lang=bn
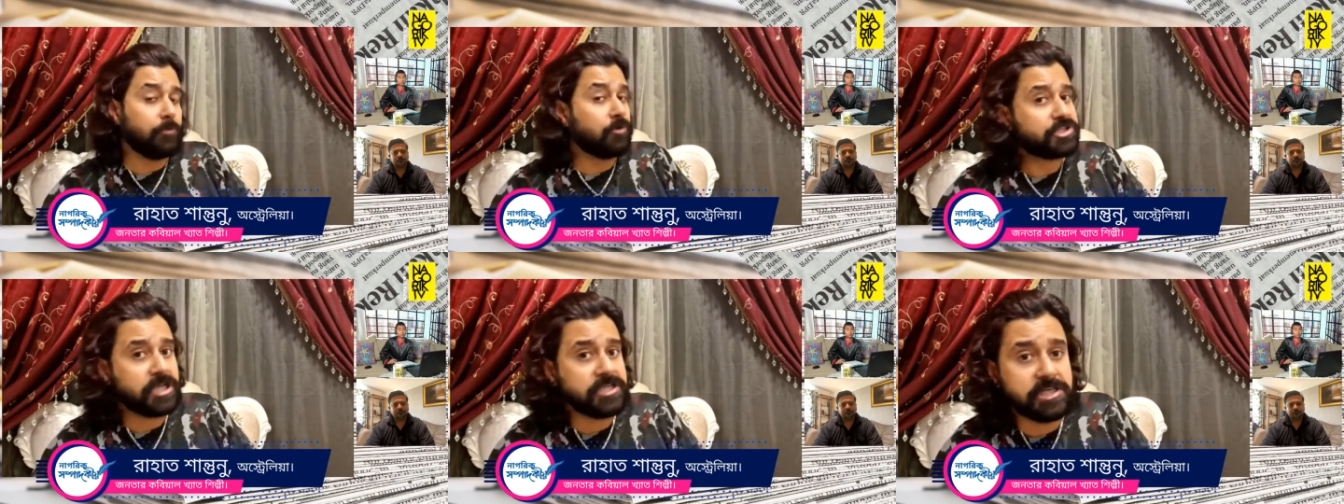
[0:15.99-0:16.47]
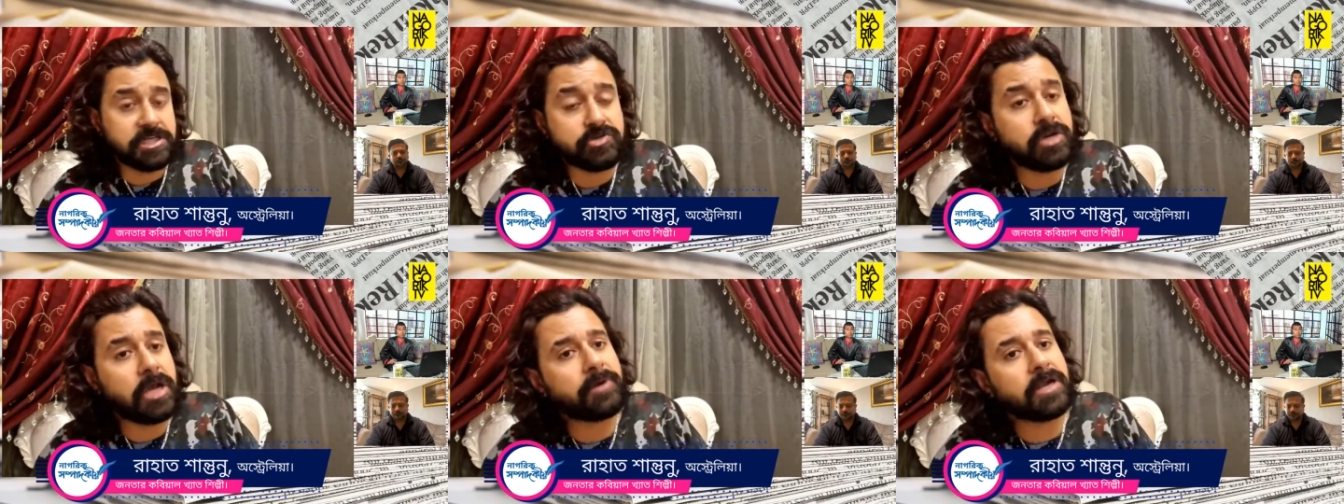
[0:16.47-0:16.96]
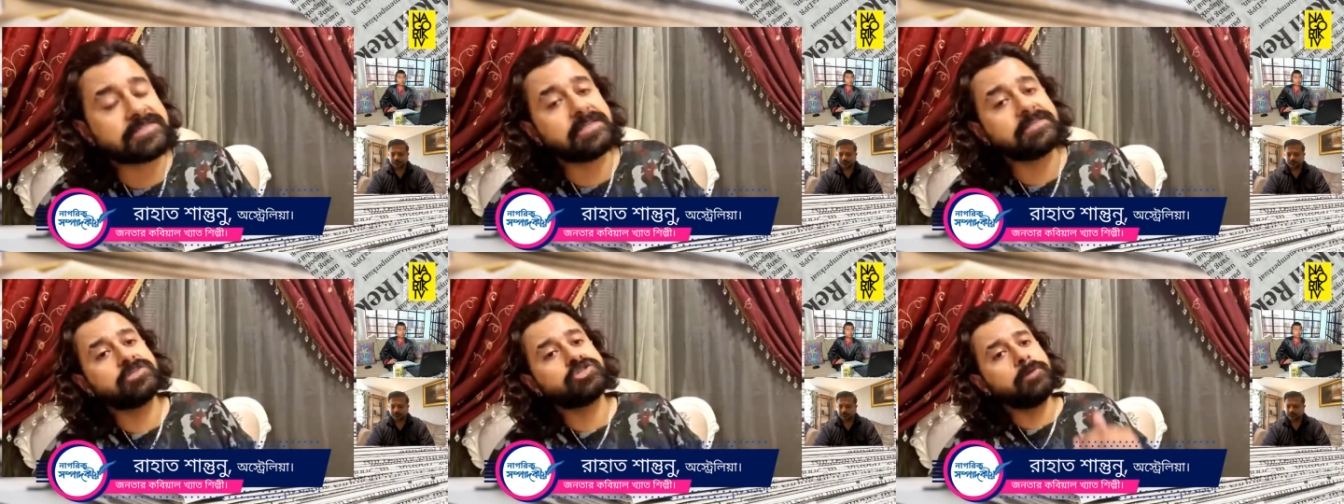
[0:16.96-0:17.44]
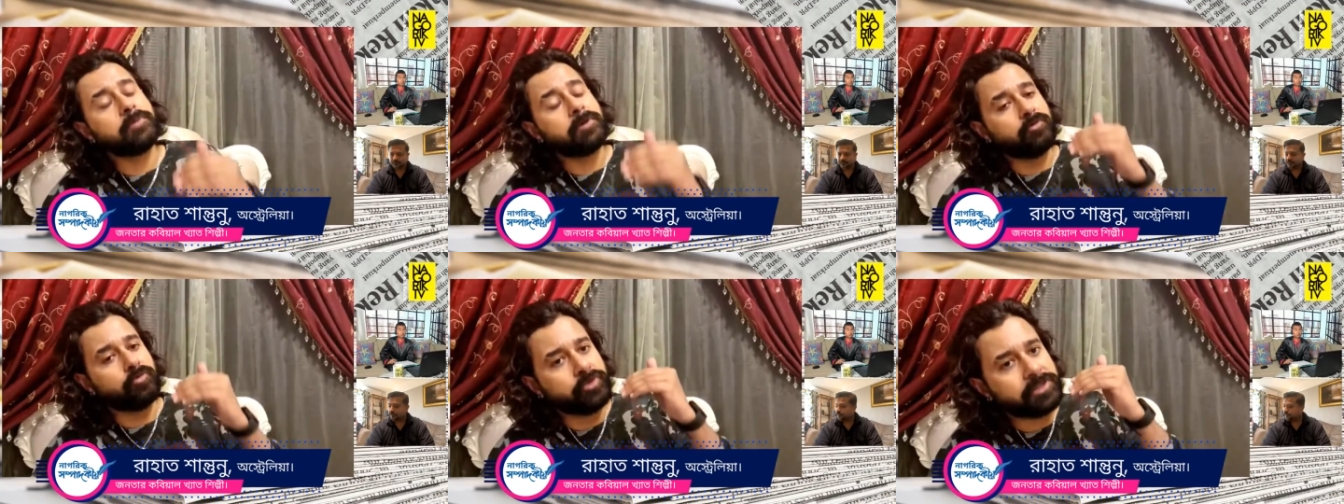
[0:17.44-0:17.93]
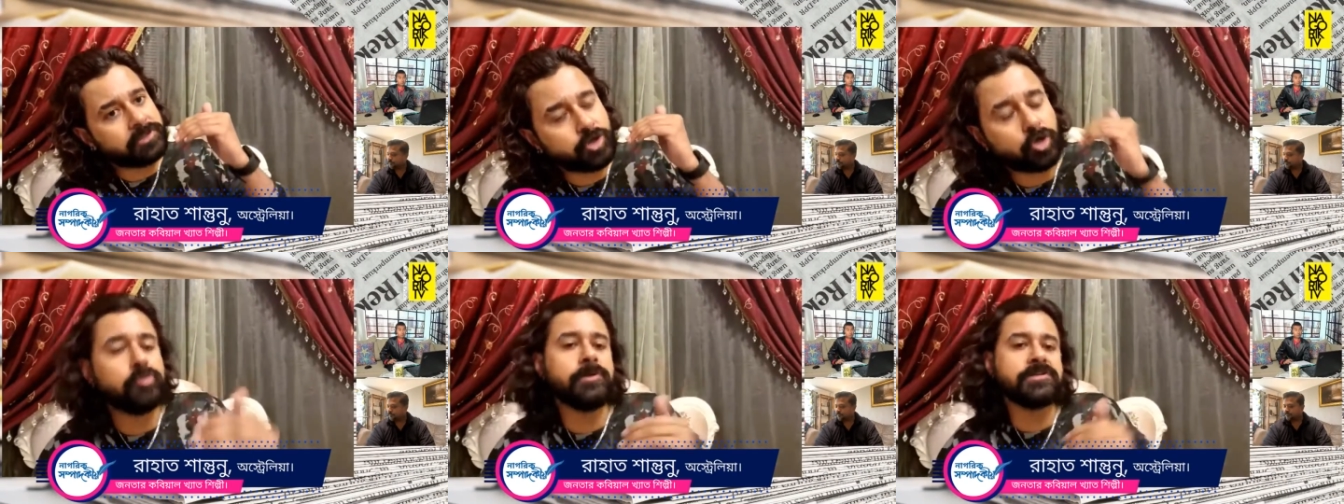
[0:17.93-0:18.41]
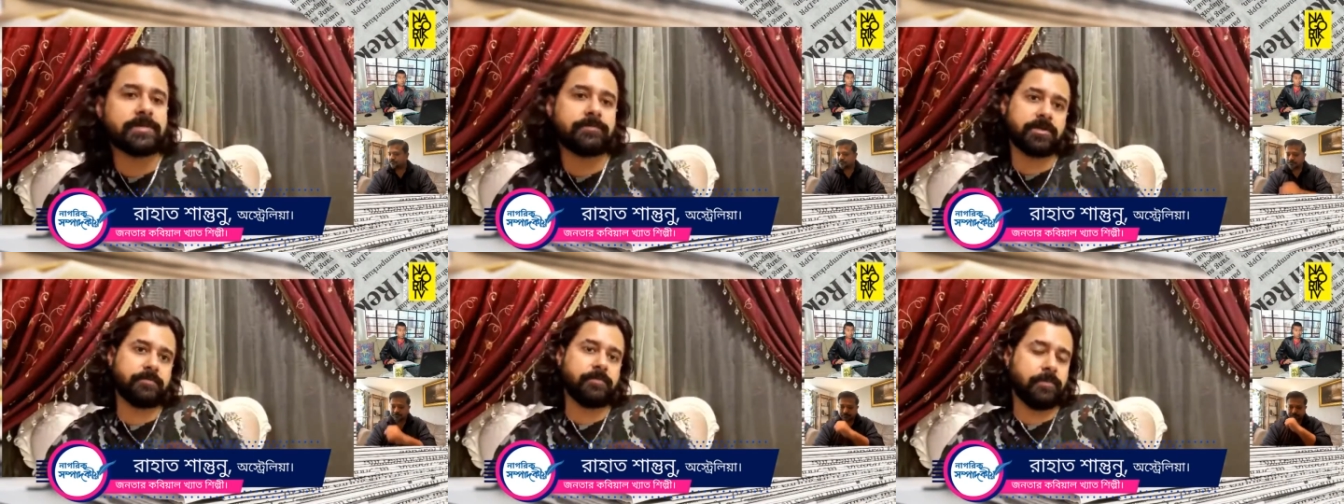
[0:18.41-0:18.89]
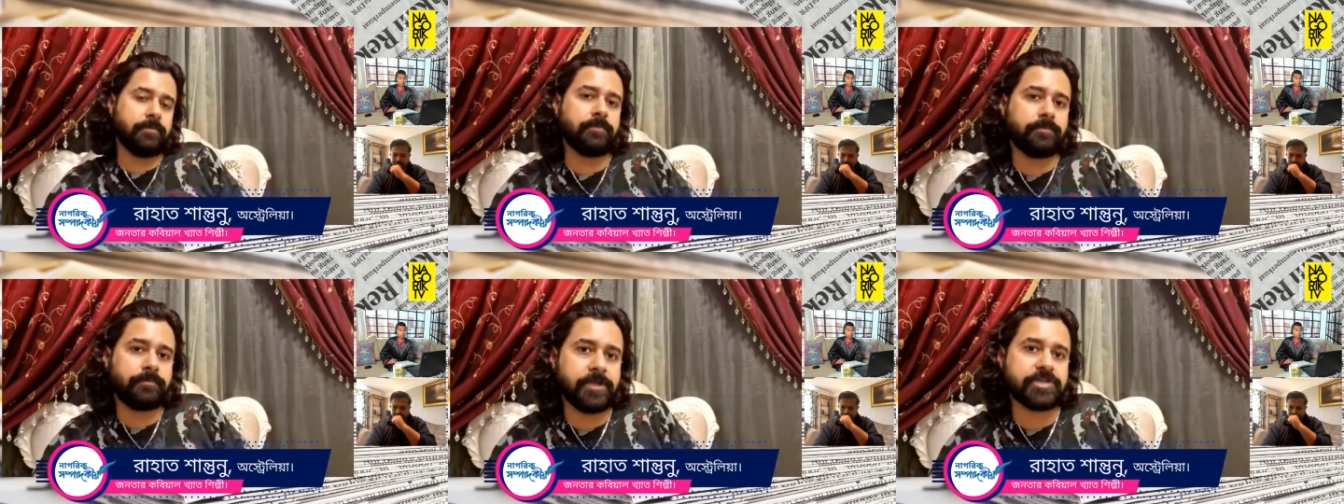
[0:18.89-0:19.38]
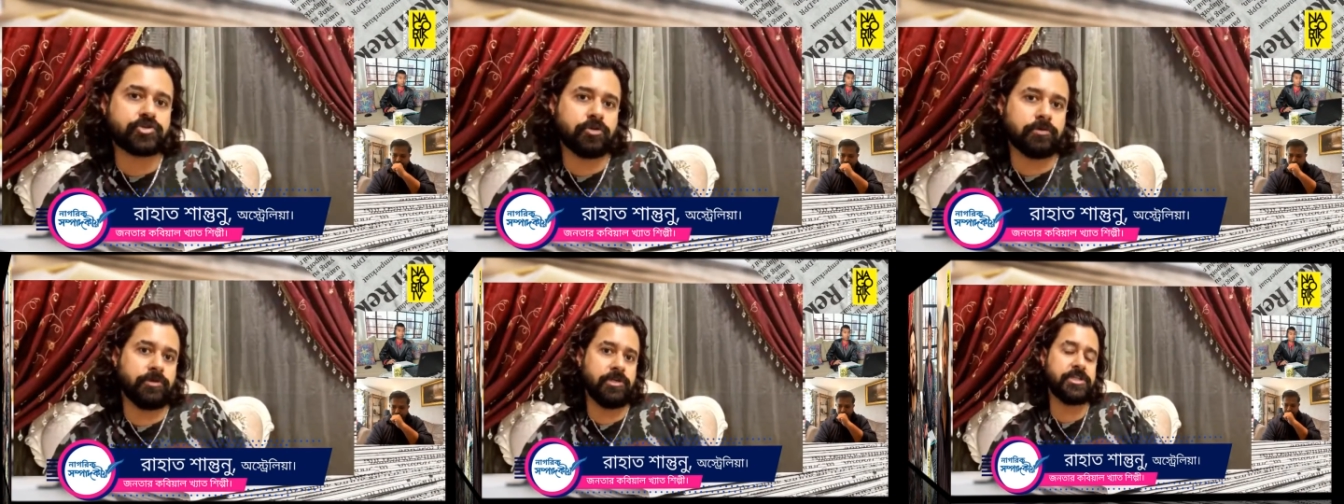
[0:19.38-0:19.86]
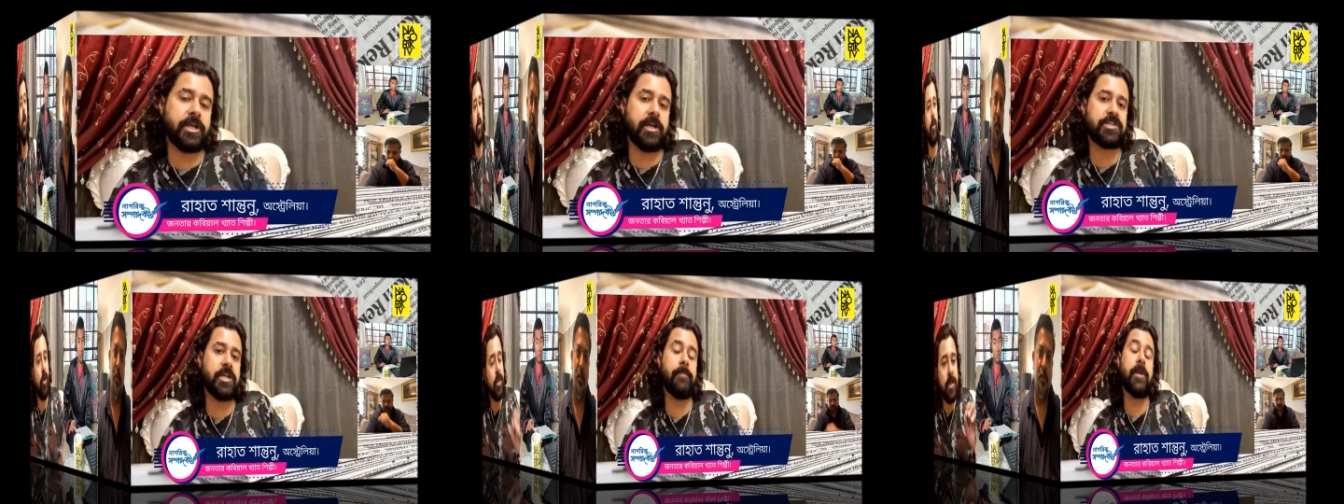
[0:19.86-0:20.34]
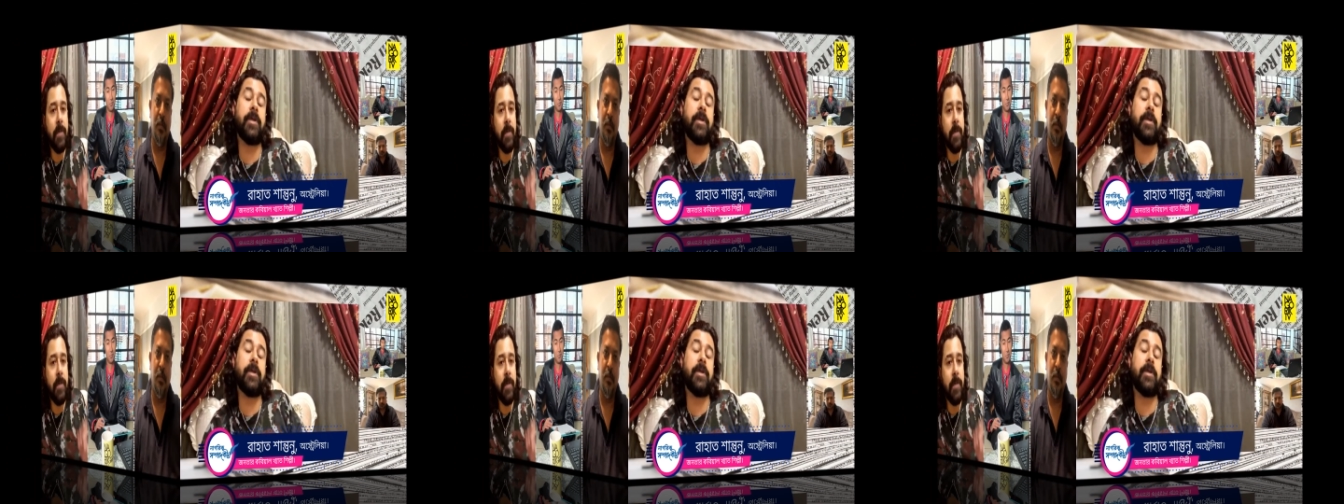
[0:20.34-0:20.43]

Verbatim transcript: এবং সেই জিনিসগুলো আমরা আস্তে আস্তে সব উইথ ডকুমেন্টস আমরা পেশ করবো ইনশাল্লাহ সামনে